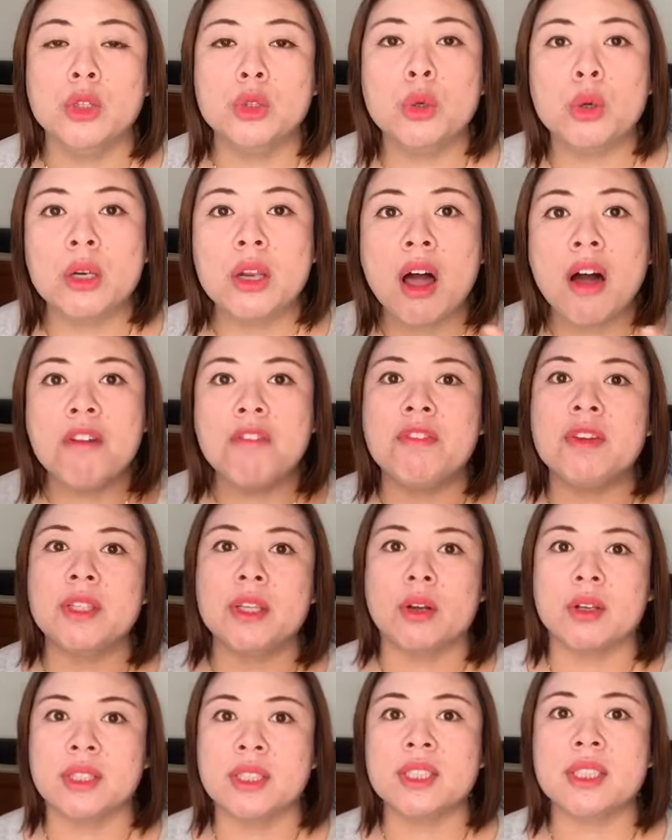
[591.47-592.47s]
就浪费
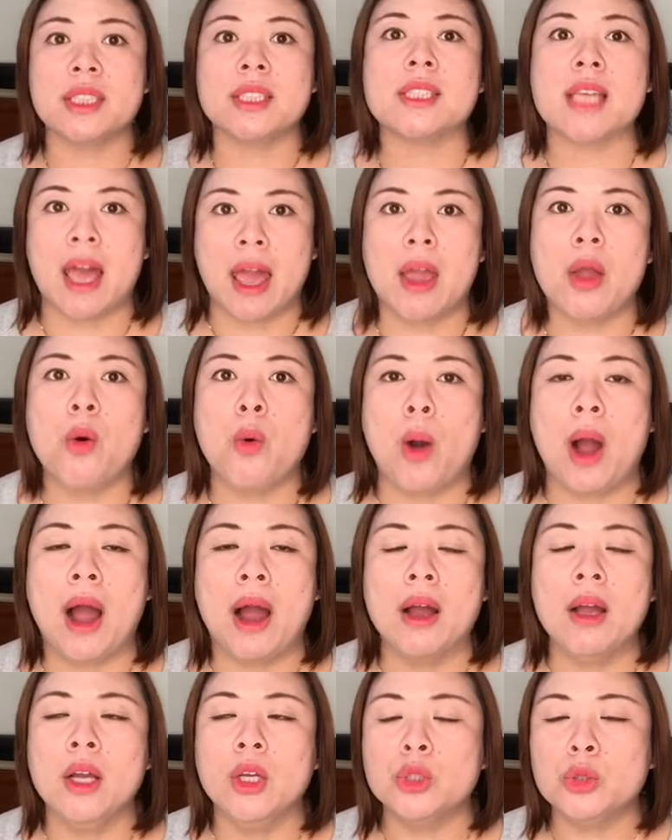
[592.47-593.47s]
掉了自己的才华。